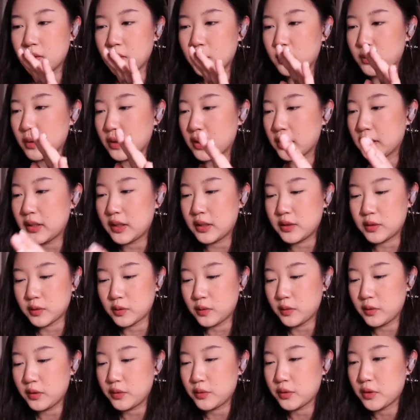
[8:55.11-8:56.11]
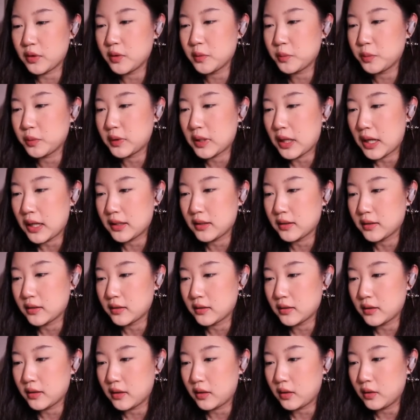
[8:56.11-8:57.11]
我跟你求婚，你居然都不答应？
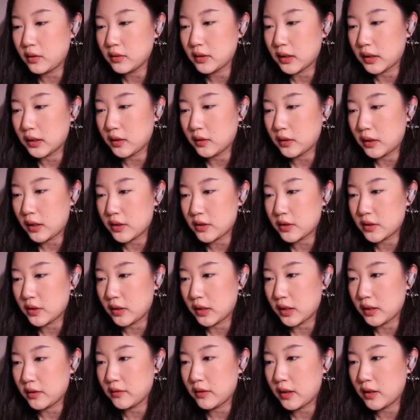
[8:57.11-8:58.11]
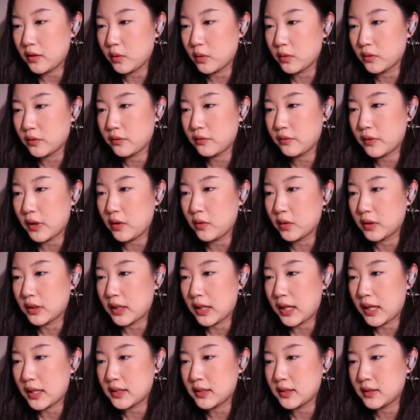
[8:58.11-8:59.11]
哦，难道他是要来翻我翻我的
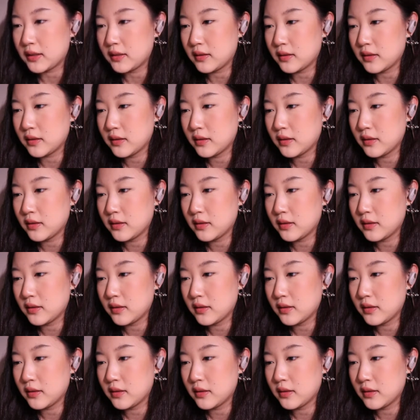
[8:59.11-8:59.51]
垃圾？